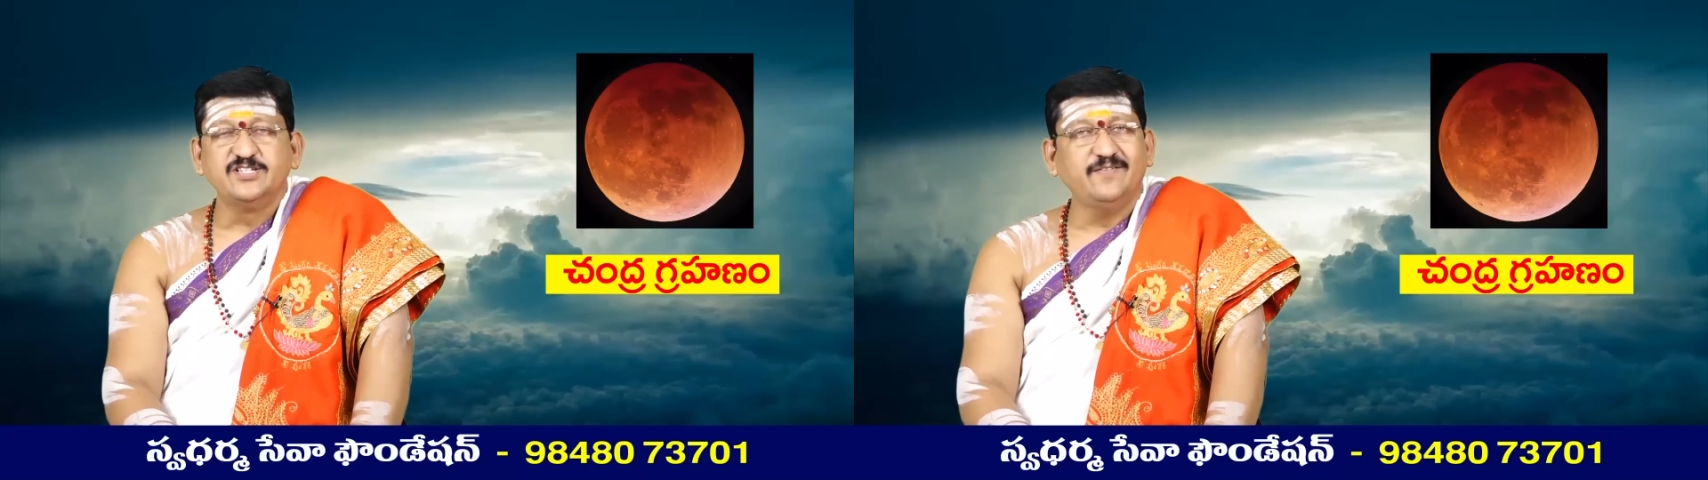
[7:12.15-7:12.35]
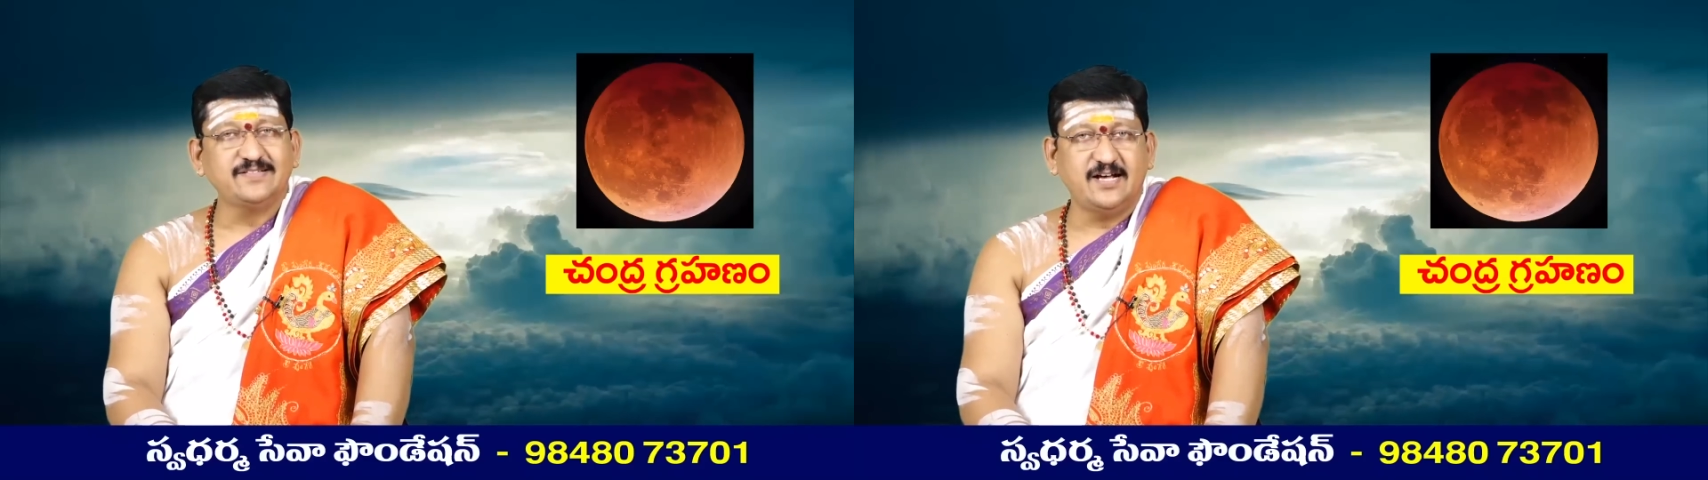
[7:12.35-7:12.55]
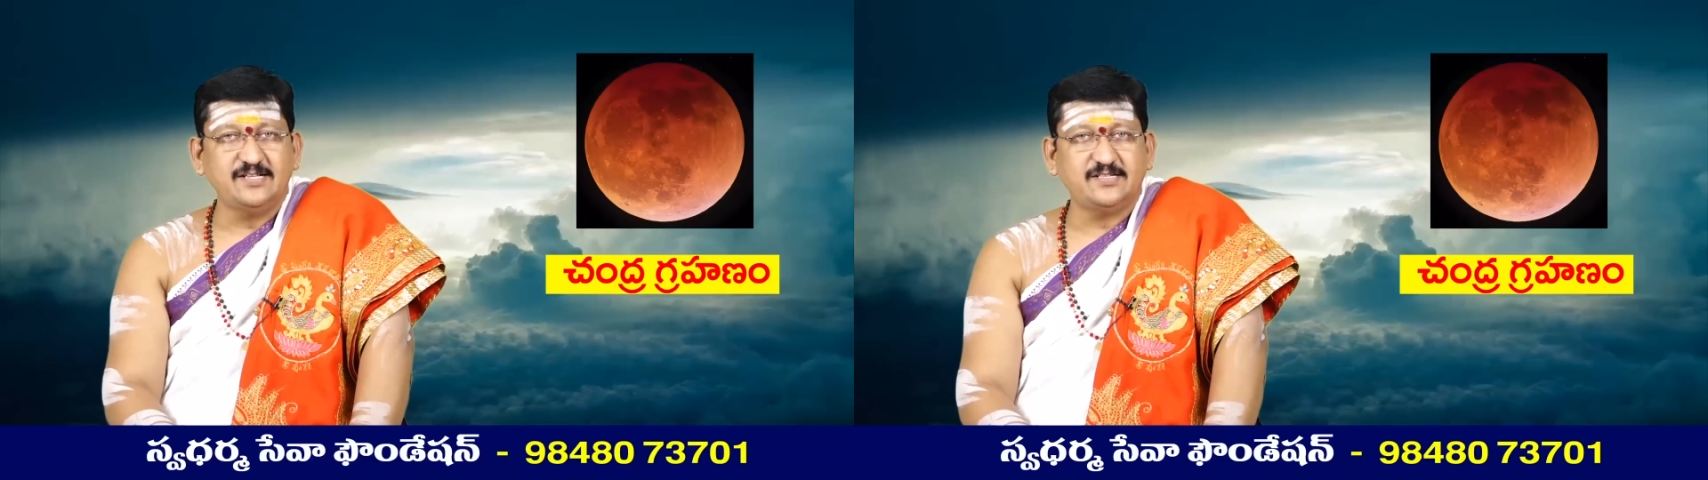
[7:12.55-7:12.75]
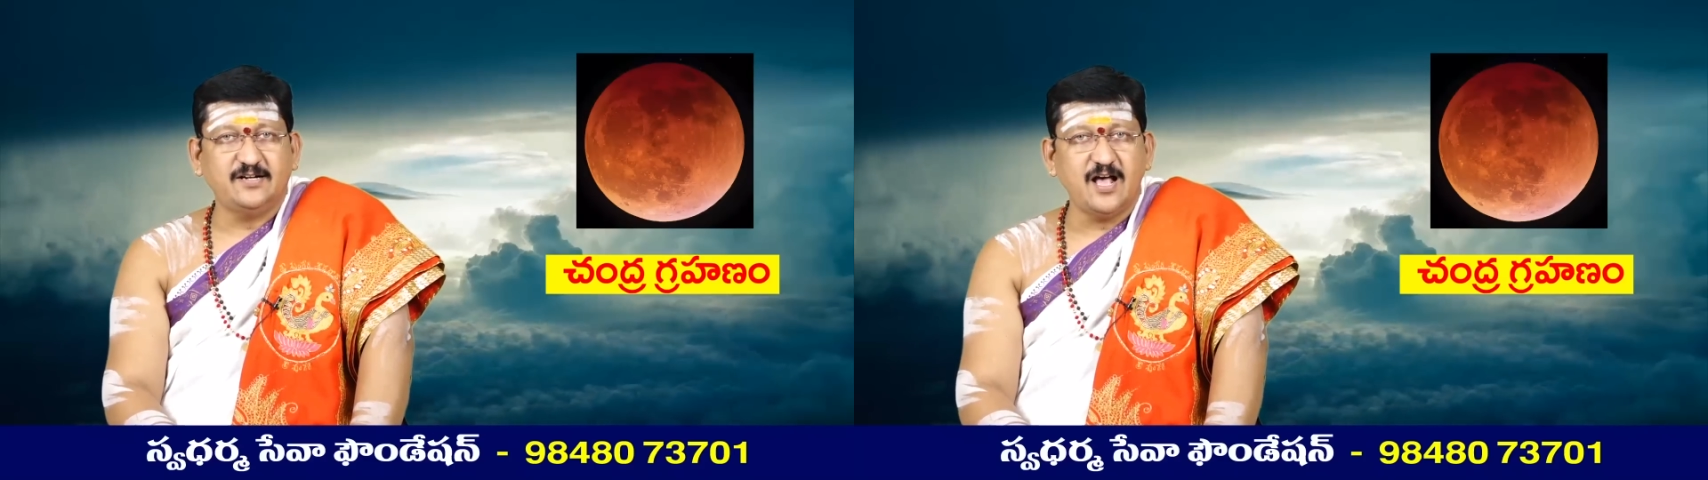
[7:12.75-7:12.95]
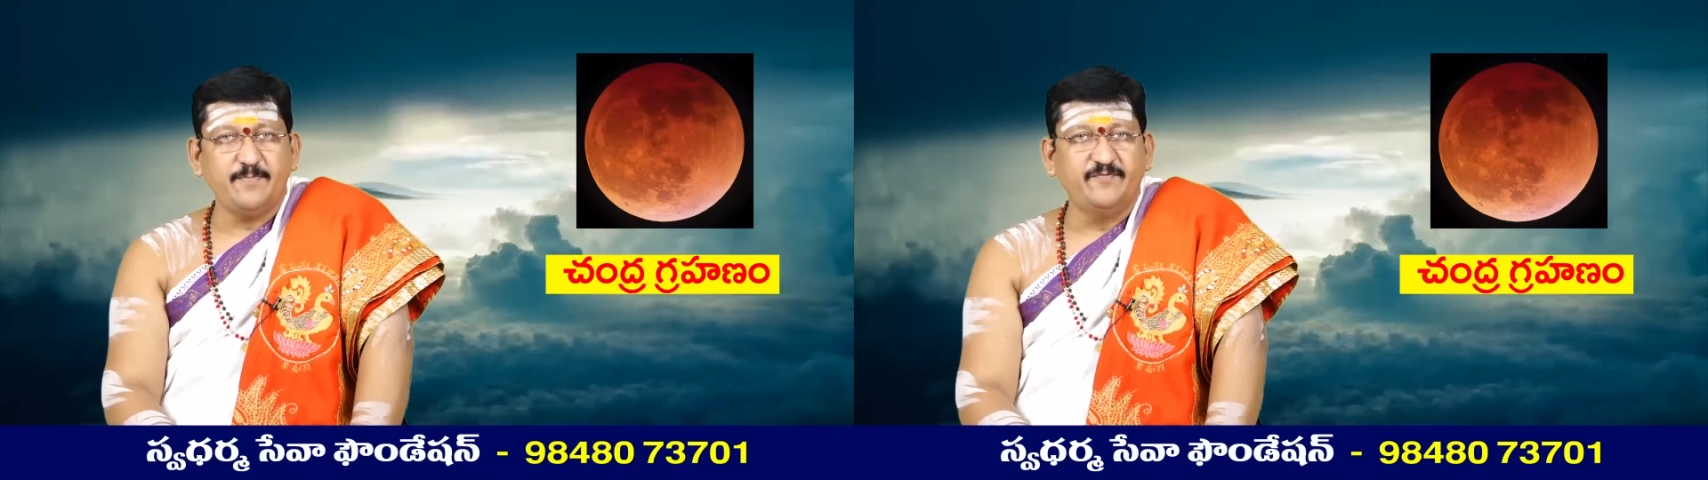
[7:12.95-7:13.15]
శివ
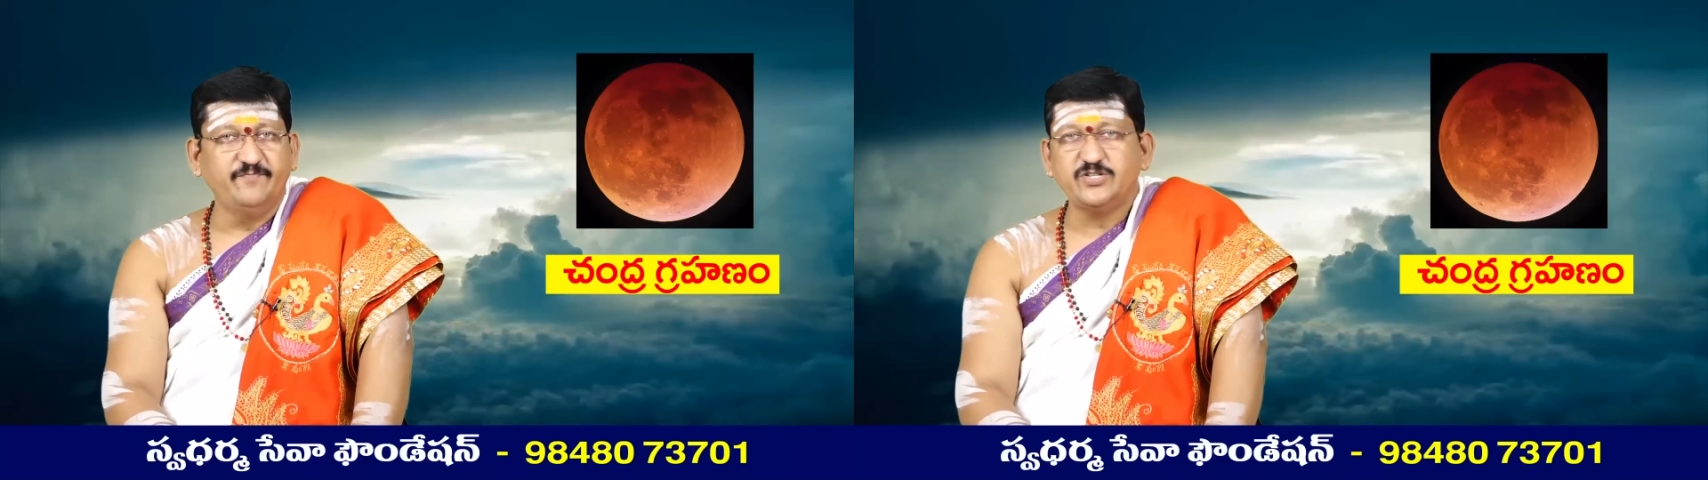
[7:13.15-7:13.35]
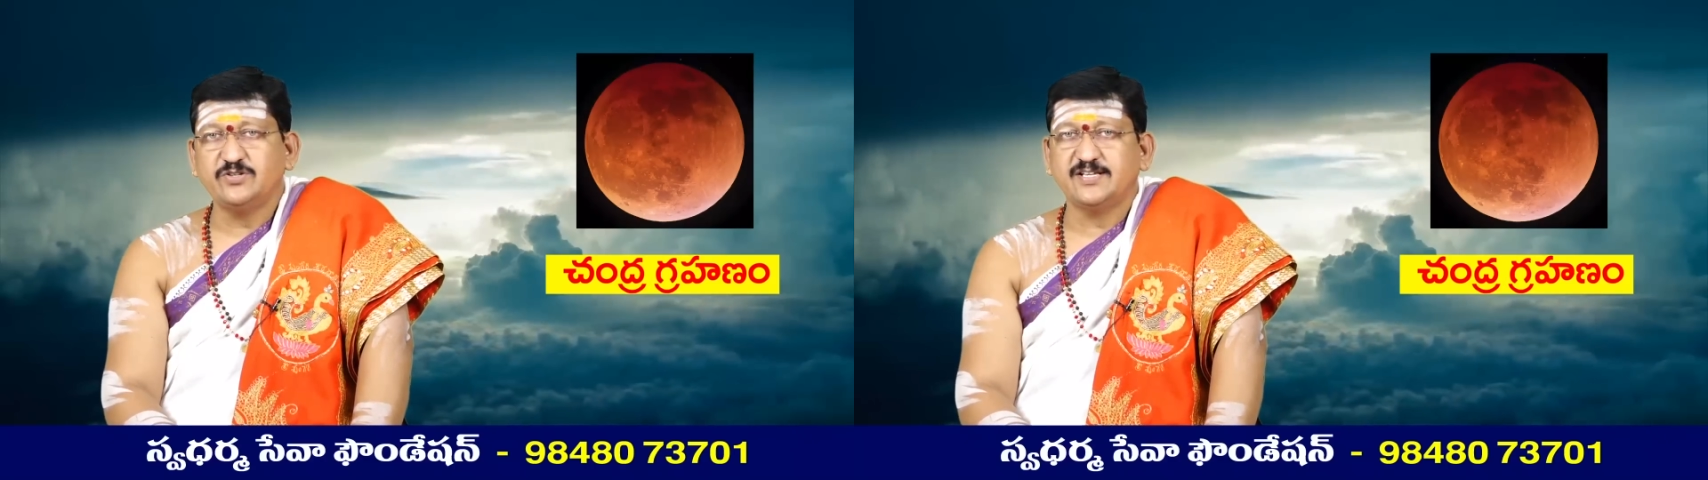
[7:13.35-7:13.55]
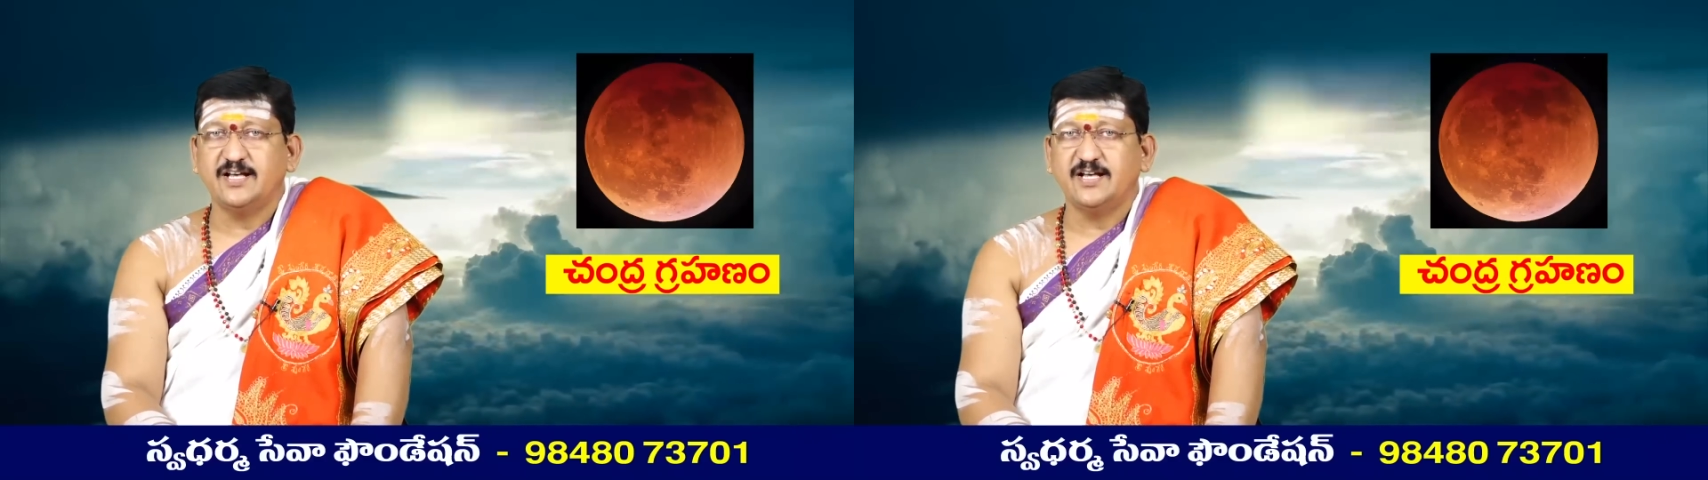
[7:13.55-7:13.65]
సహస్రనామం విష్ణు